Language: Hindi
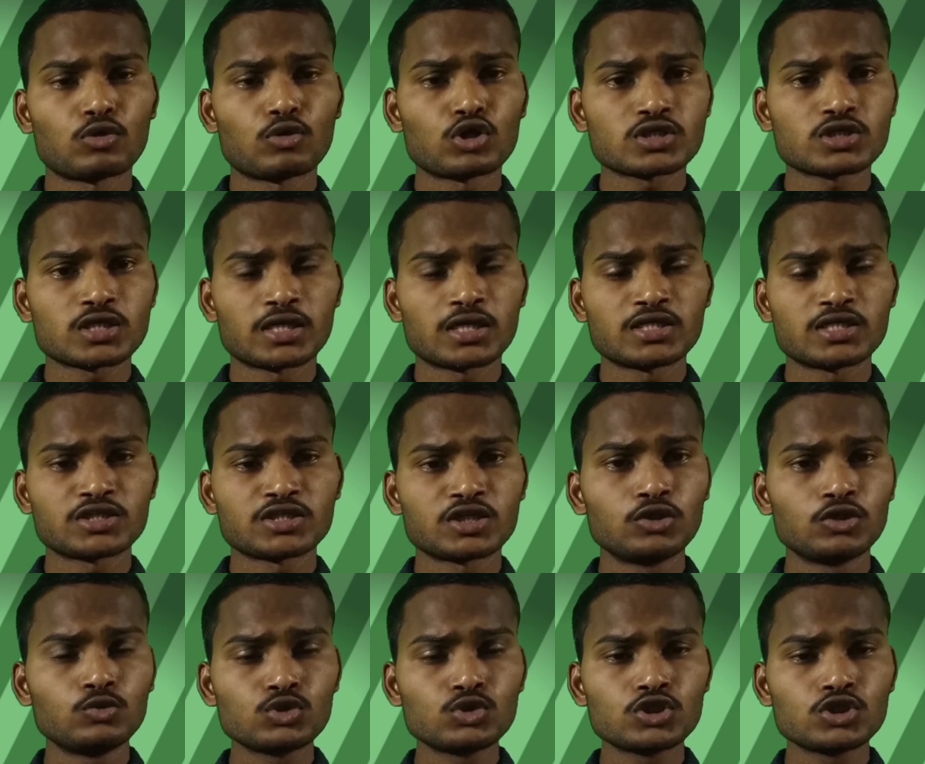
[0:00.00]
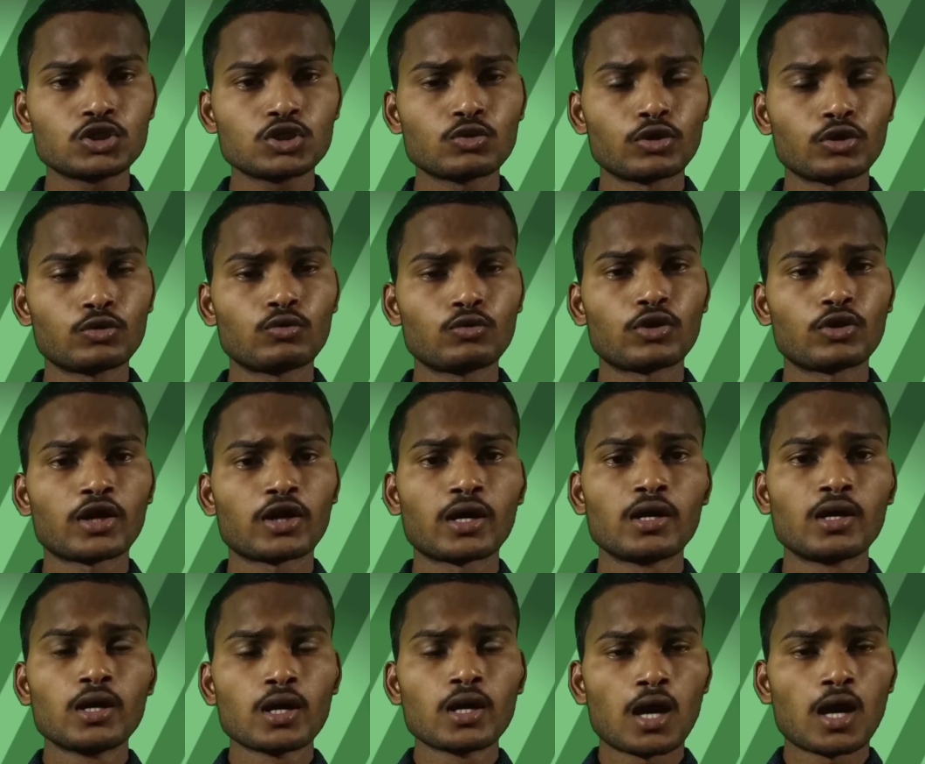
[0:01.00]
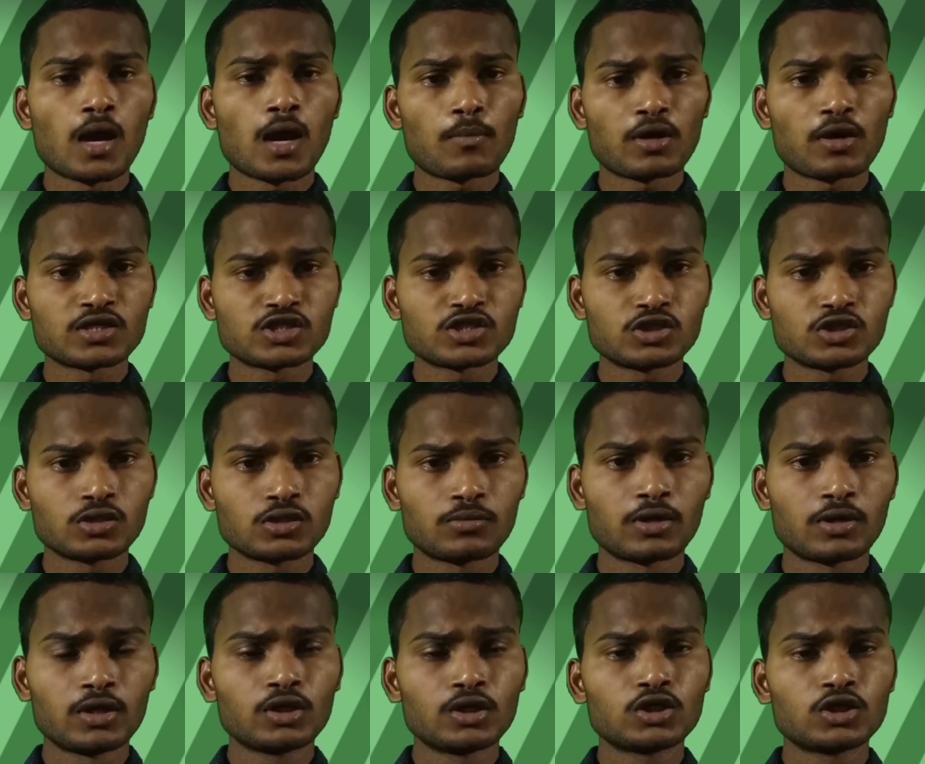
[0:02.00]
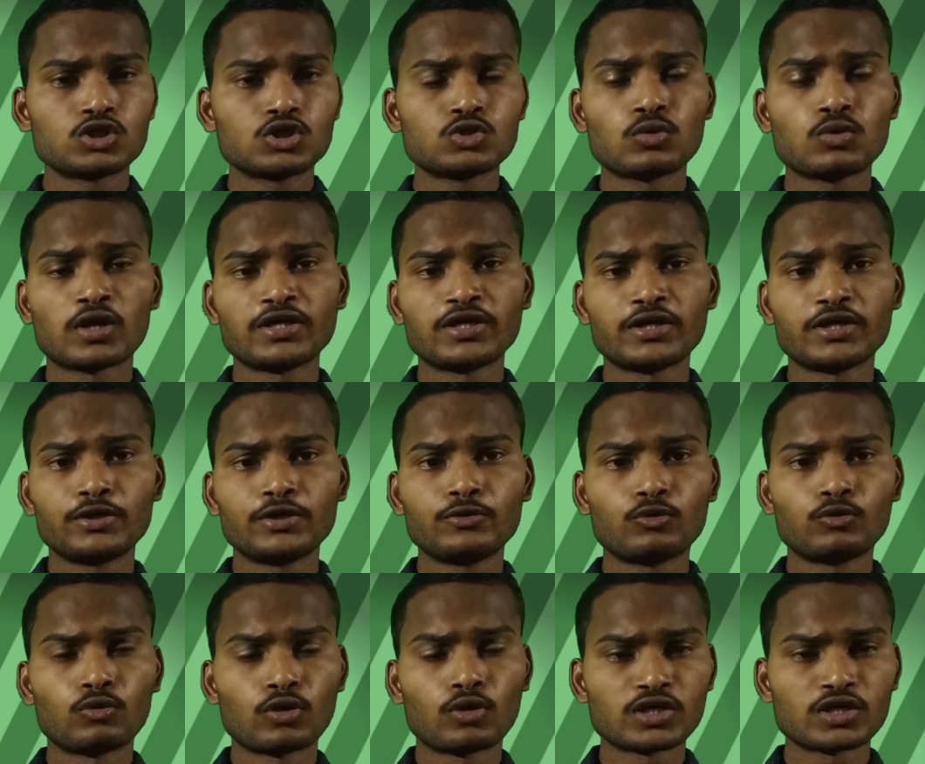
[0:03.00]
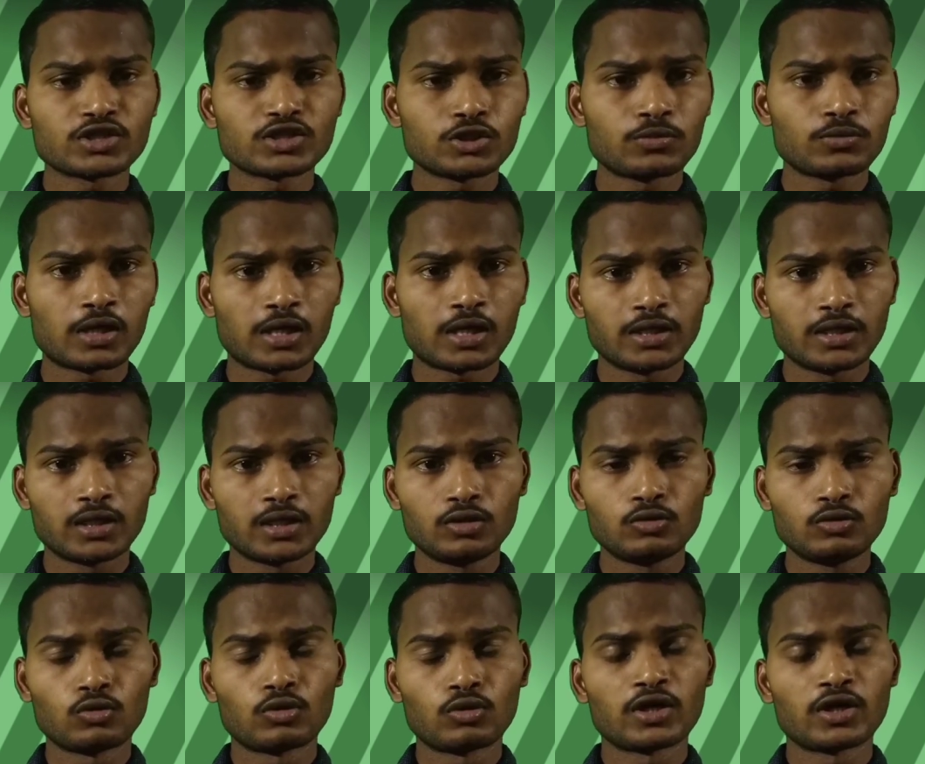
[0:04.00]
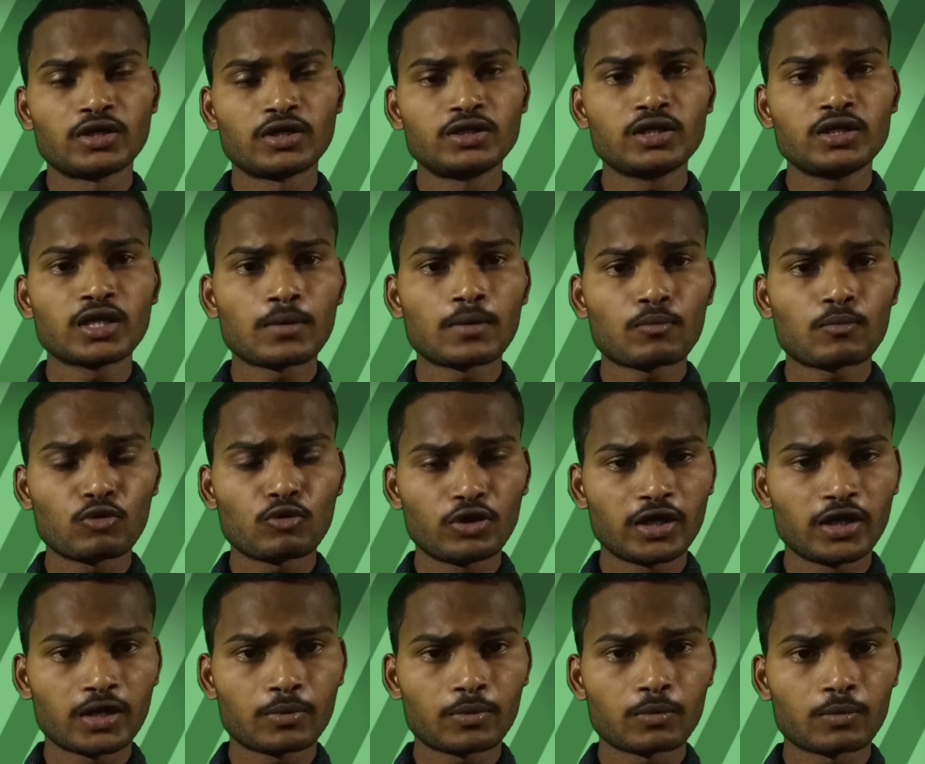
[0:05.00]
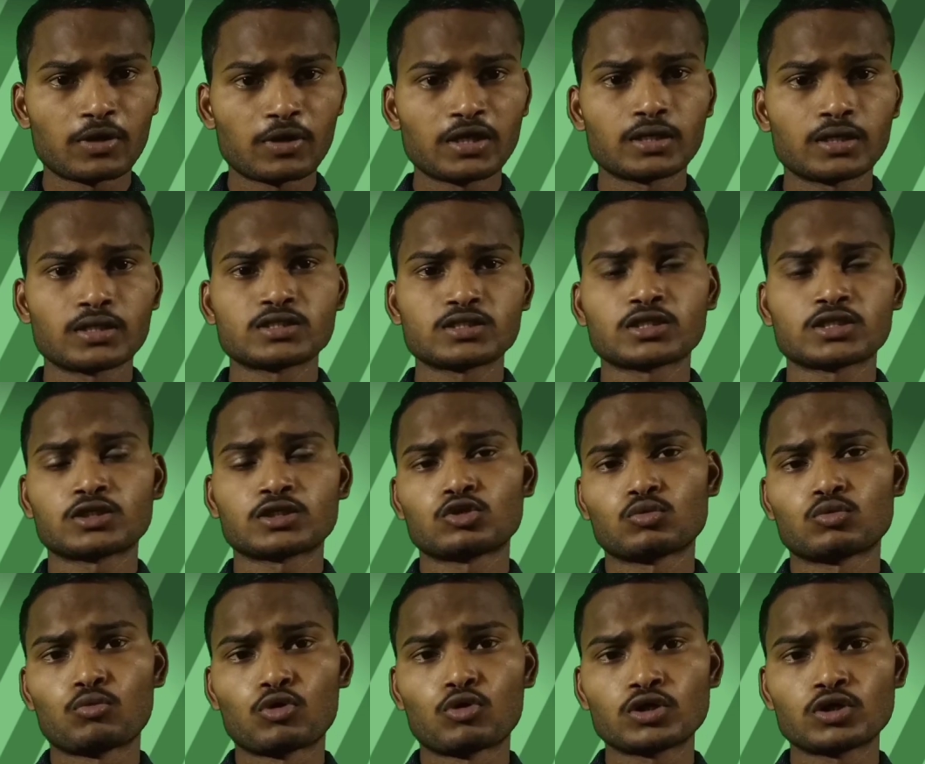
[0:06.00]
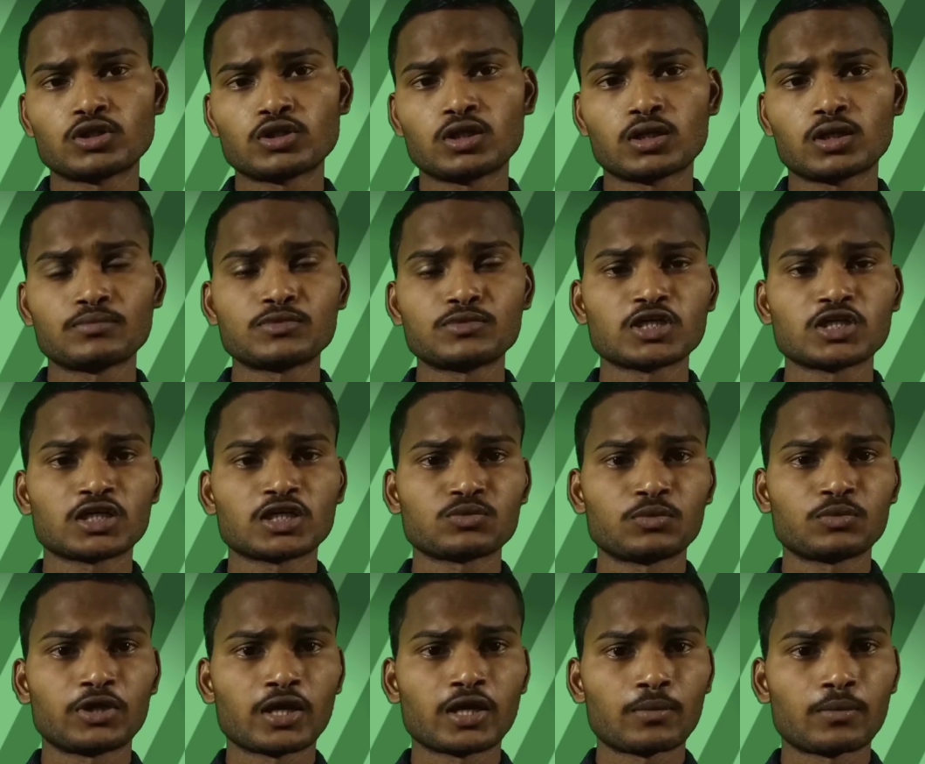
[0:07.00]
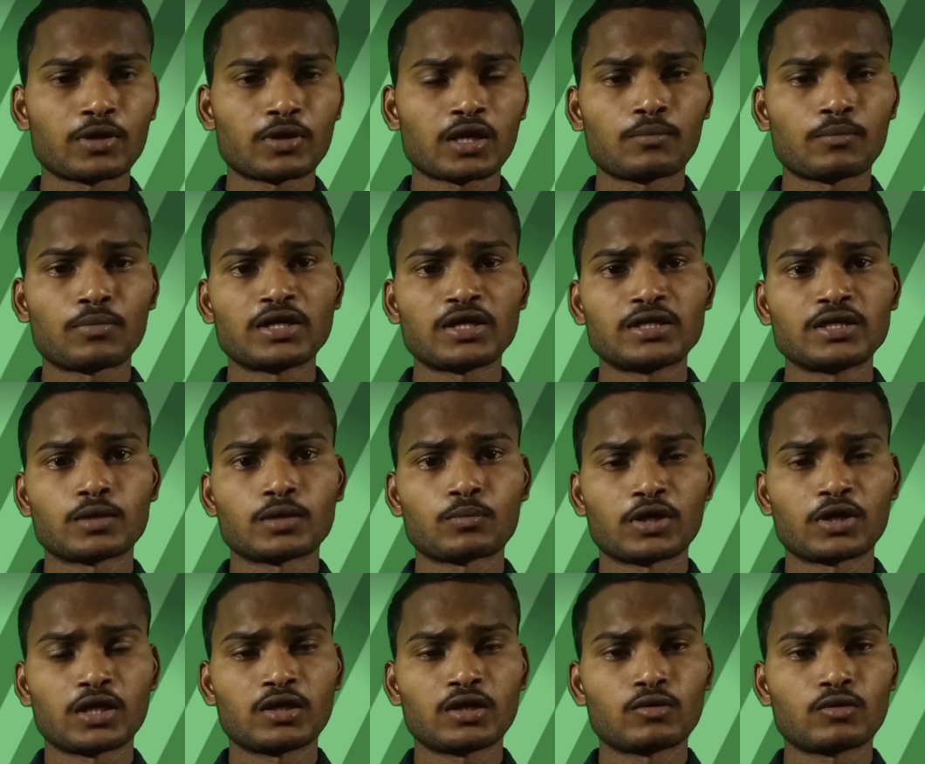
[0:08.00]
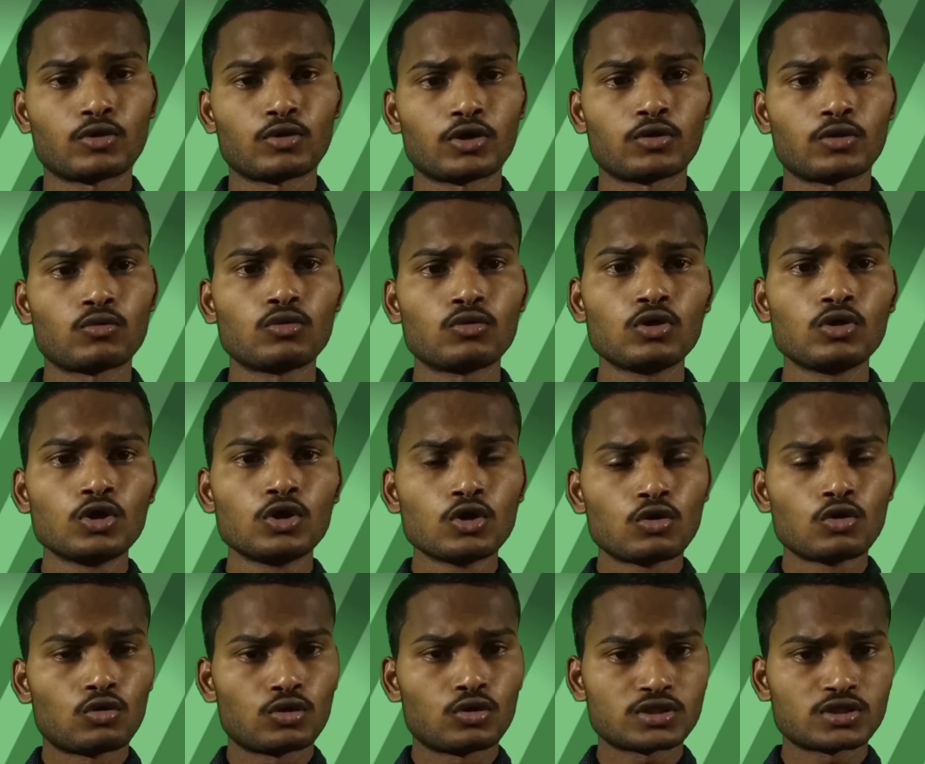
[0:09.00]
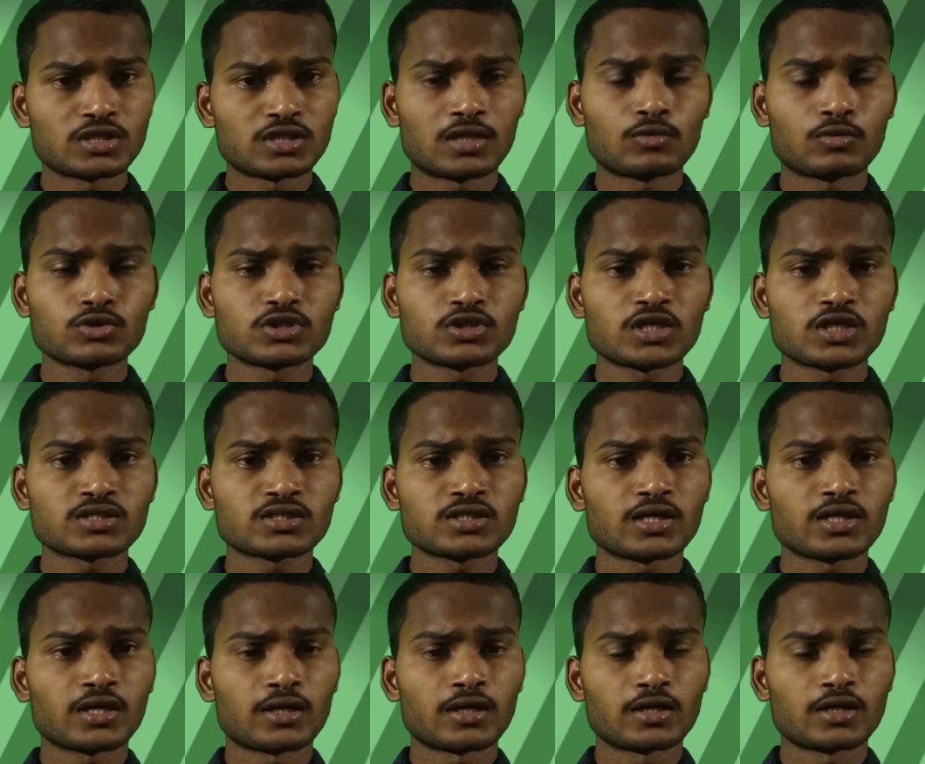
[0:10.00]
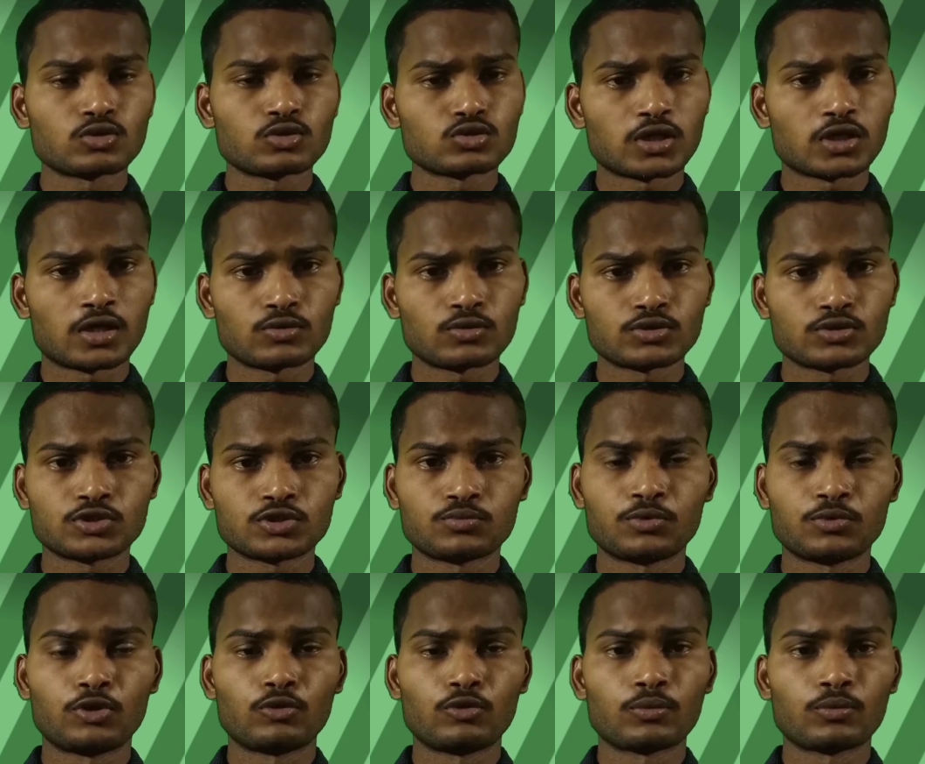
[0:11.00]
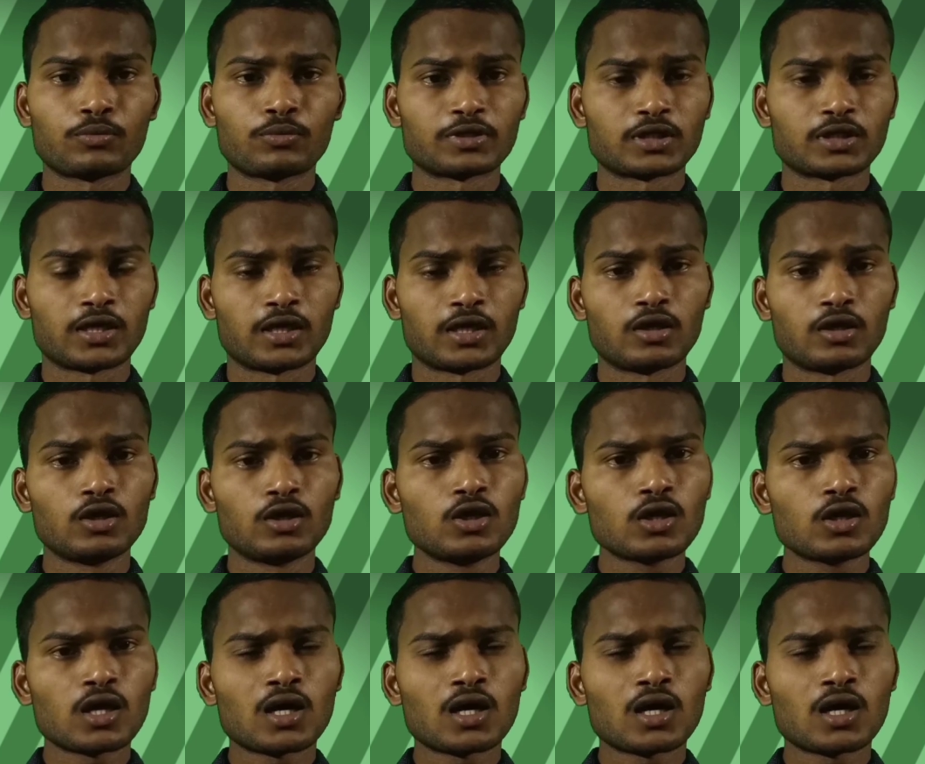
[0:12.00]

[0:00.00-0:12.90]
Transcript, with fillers: हैं बहुत सारे जैसे यूसी कॉइन हो गया आपका शिव किशु आईएनई होगा शिवा आईएनई होगा ये आप कॉइन यहाँ पर बाई करना चाहते हैं तो बहुत ही कम चार्ज में यहाँ पर आप बाई कर पाएंगे कॉइन को और सारा कुछ कैसे क्या करना है तो सारा कुछ इस वीडियो में बताएंगे